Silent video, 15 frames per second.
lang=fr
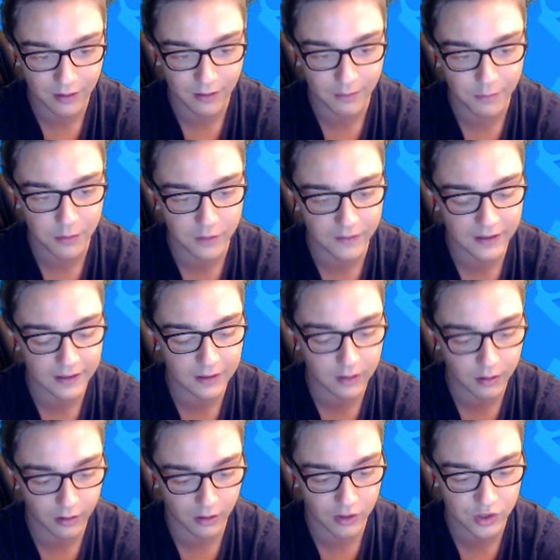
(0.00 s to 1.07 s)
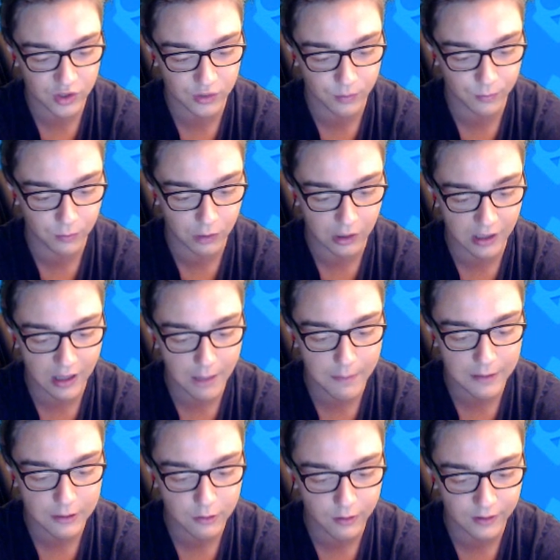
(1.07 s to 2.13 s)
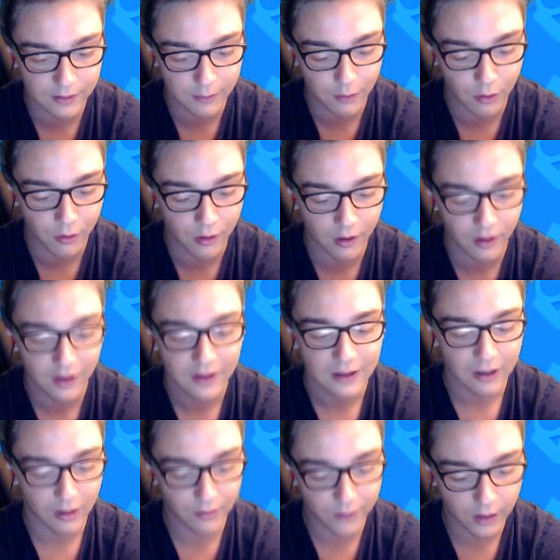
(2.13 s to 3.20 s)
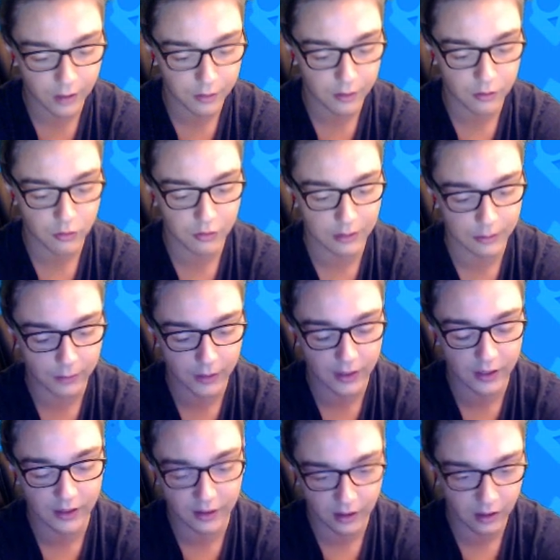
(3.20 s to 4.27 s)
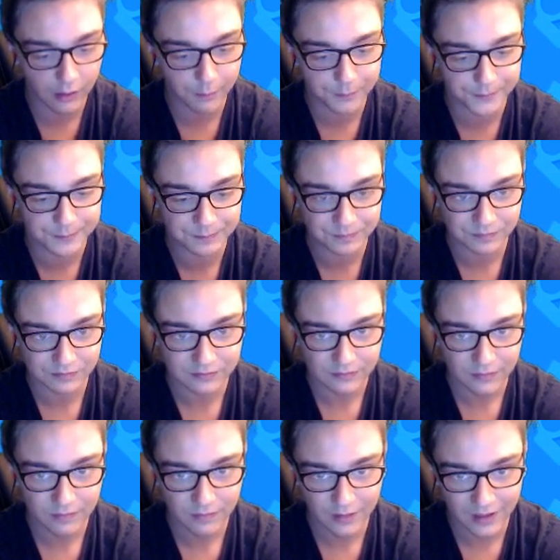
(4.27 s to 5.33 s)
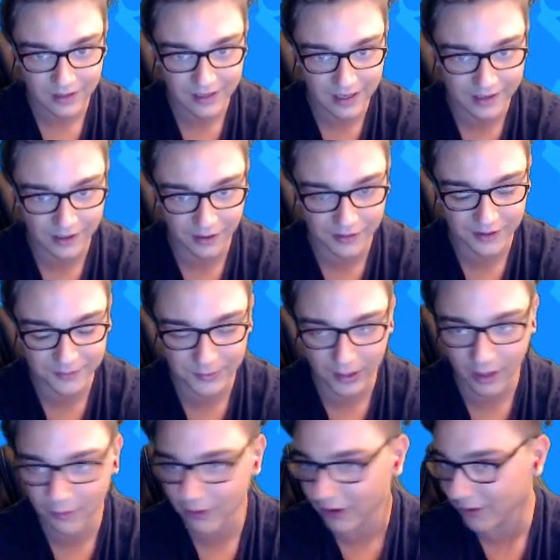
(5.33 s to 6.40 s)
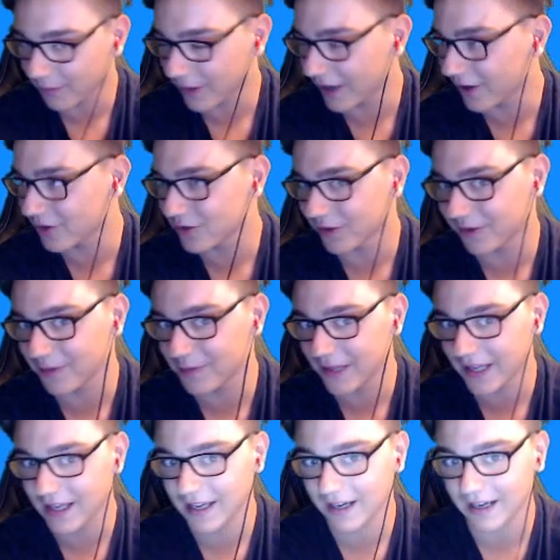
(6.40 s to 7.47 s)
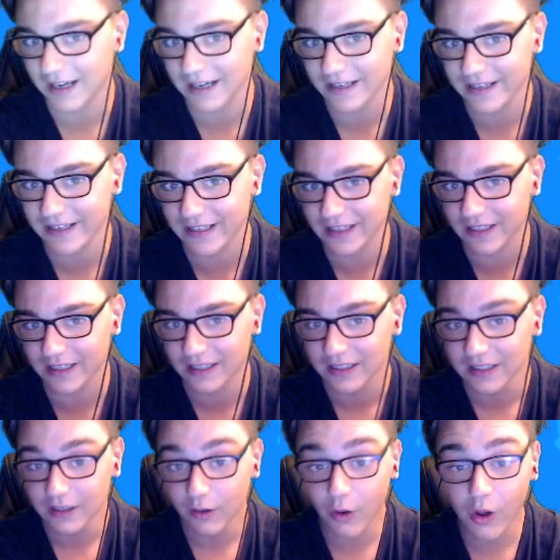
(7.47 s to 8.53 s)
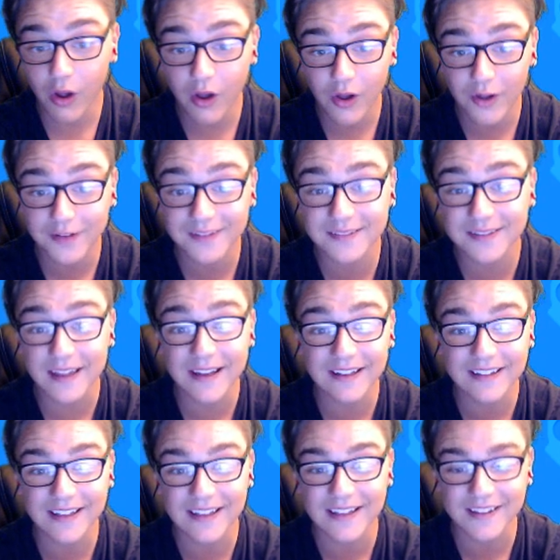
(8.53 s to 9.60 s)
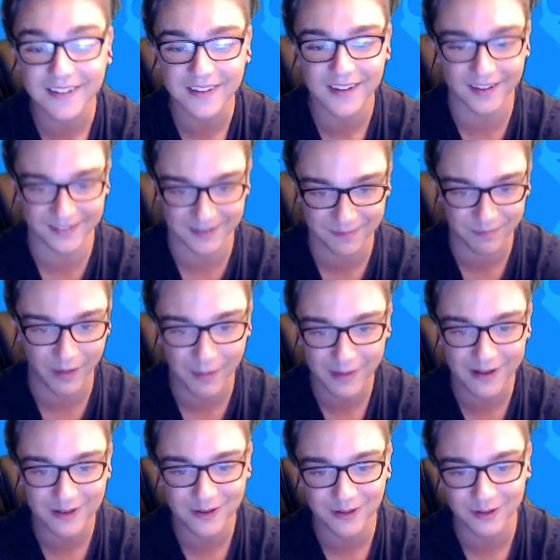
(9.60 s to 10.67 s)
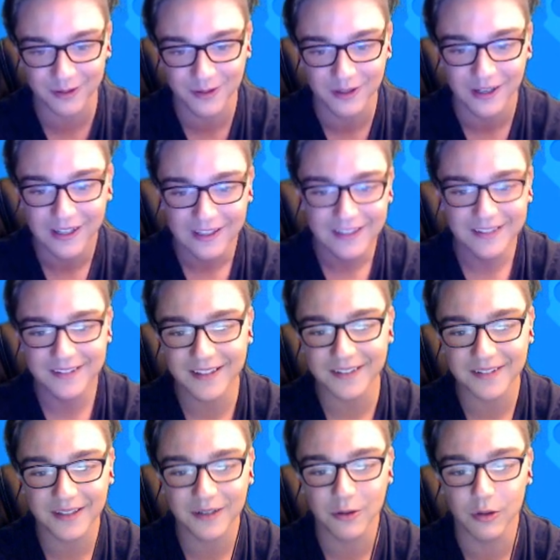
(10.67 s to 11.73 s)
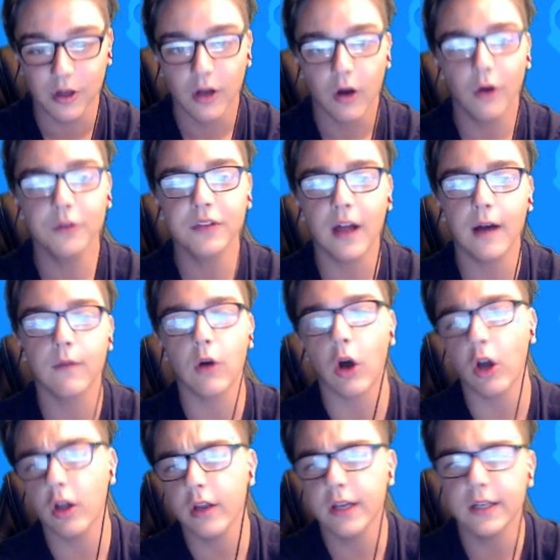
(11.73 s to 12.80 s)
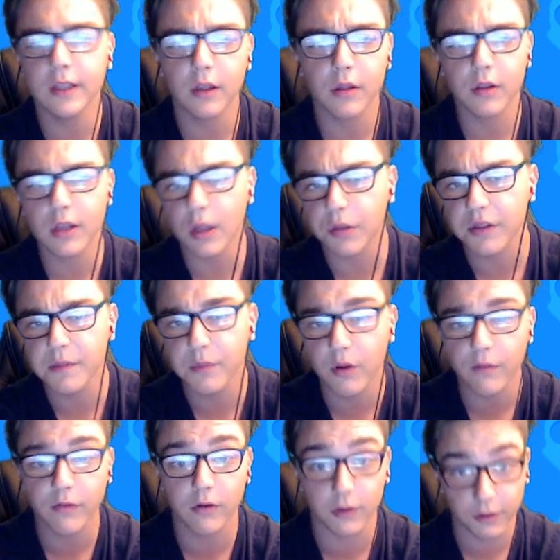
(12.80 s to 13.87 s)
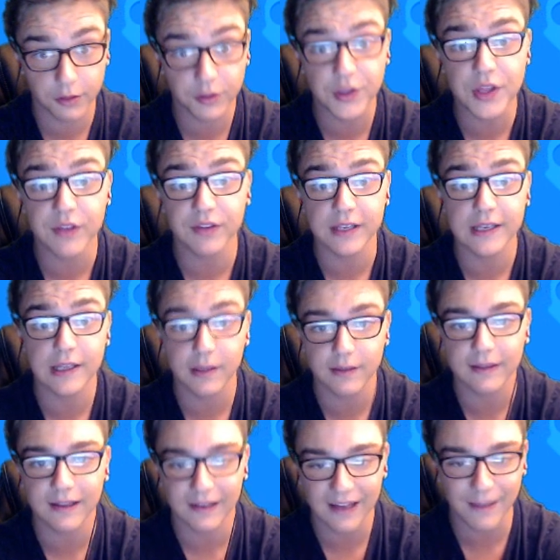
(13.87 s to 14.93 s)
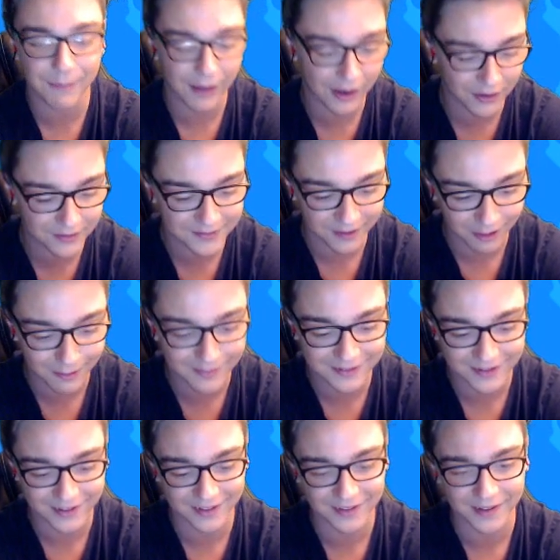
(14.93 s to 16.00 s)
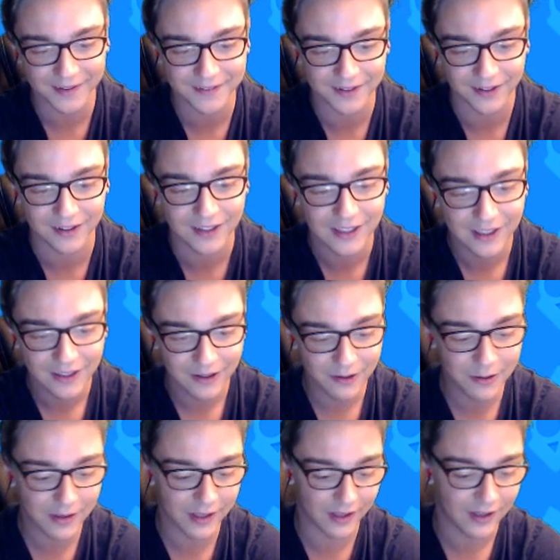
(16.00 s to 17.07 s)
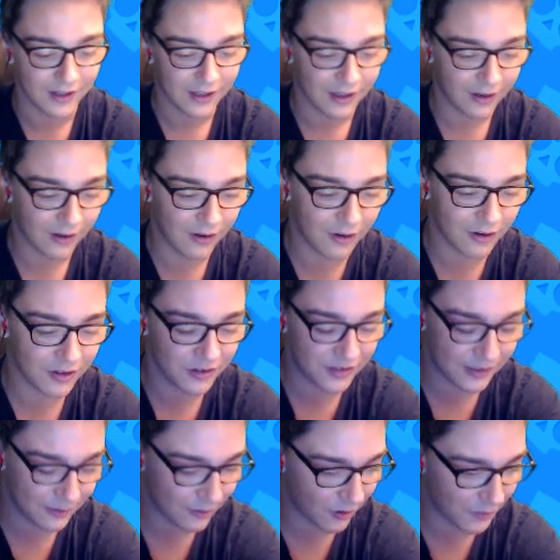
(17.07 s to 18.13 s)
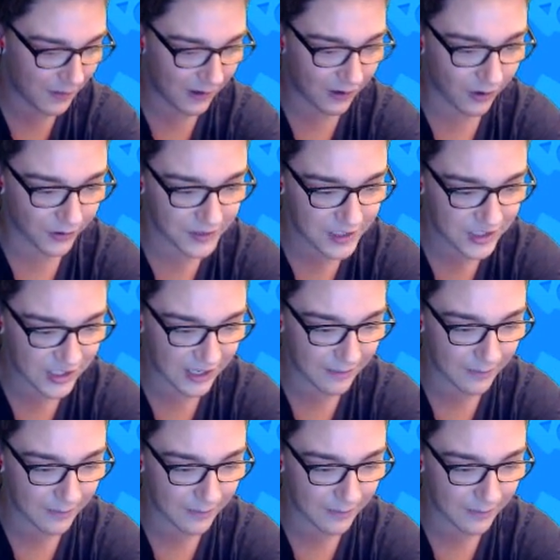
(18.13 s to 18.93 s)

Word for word: En plus, avec l'élixir que j'ai, je vais pouvoir améliorer des brawlers. On verra ça juste après. Hop, Allez, là, on espère avoir quelque chose de bien. Allez. Oh, 5 d'élixir, c'est pas mal du tout. Ça, c'est cool. Autant avoir un élixir, c'est bof, que 6 d'élixir. Là, par contre, ça commence à être intéressant. Ok, on continue, on met encore 10 gemmes.